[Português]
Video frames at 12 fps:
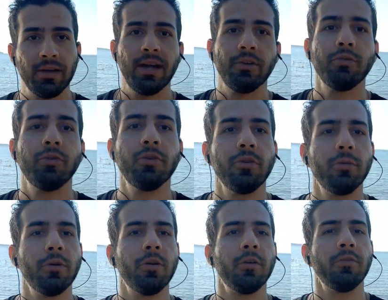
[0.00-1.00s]
caso você é
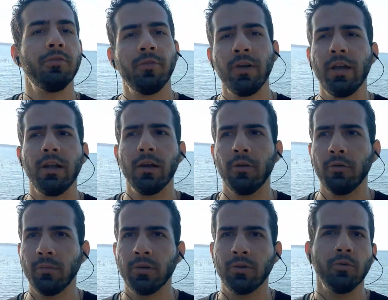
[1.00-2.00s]
uma filha,
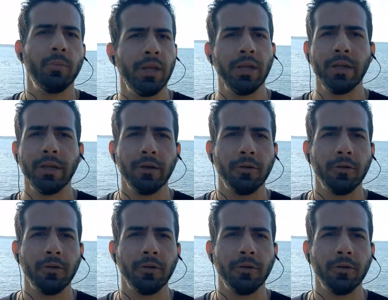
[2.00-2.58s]
uma sobrinha,